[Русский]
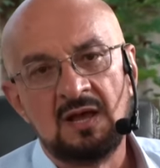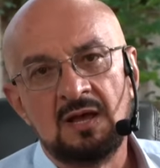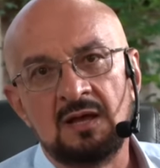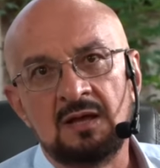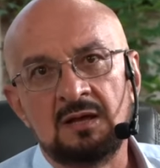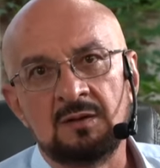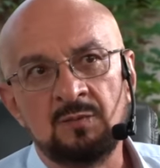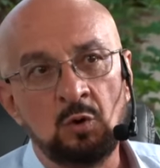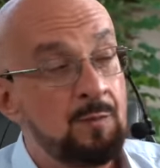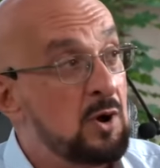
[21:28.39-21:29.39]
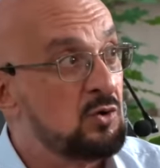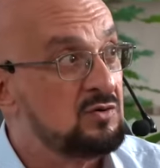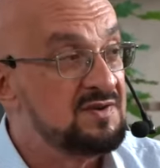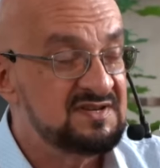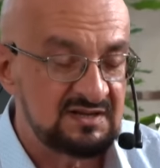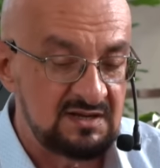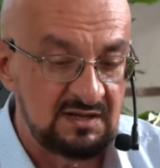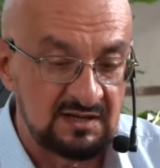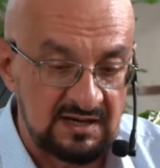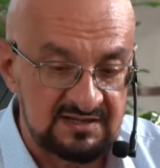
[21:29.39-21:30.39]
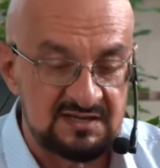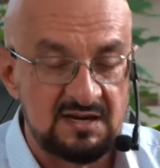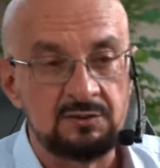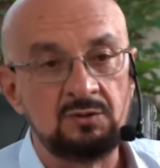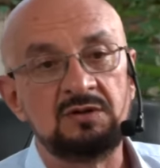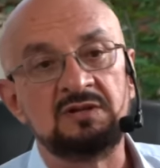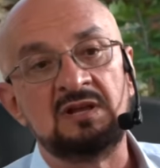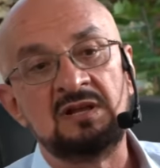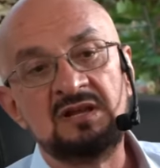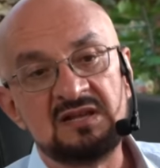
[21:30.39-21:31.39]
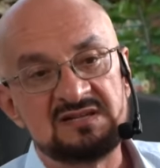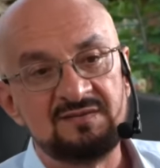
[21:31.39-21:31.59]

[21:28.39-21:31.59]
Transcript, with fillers: э, мы упаковываем все книги как следует. И если вы